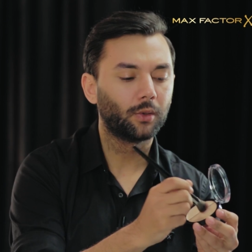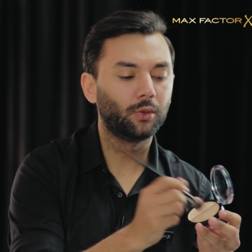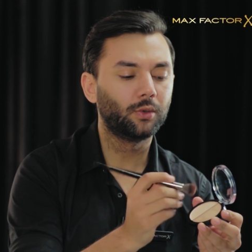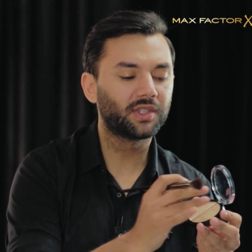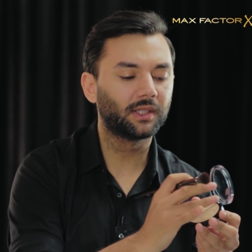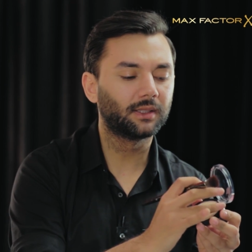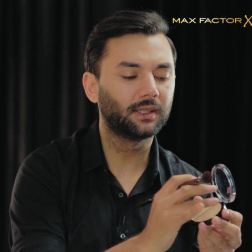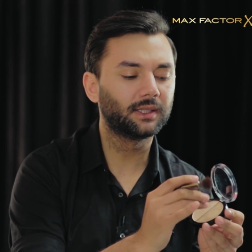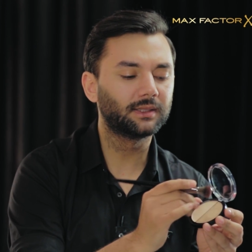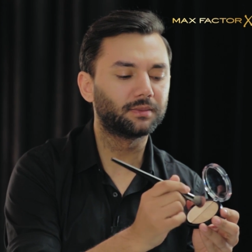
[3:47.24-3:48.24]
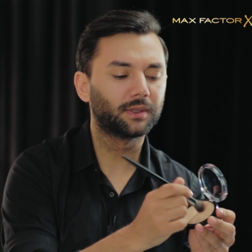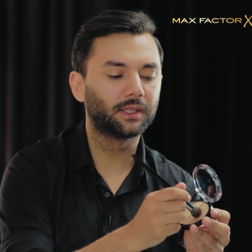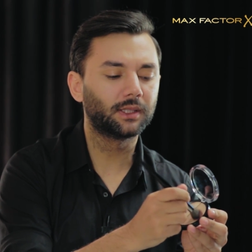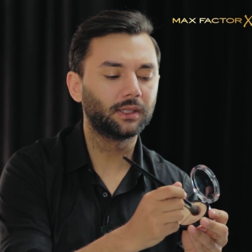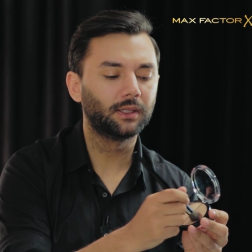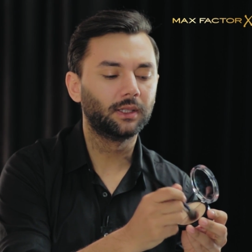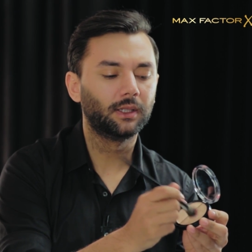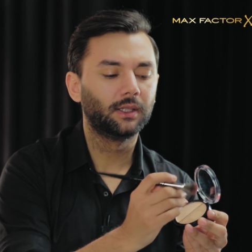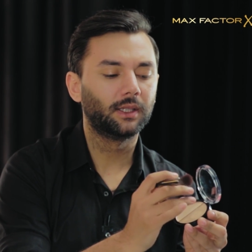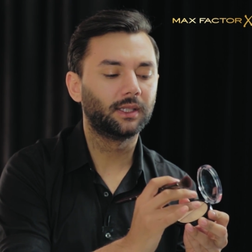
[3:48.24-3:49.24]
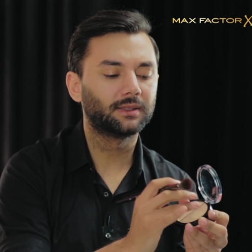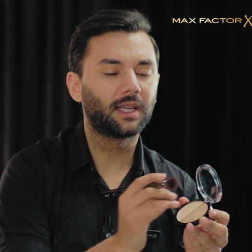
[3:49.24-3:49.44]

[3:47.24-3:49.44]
Ürün ışıltılı kısmını e,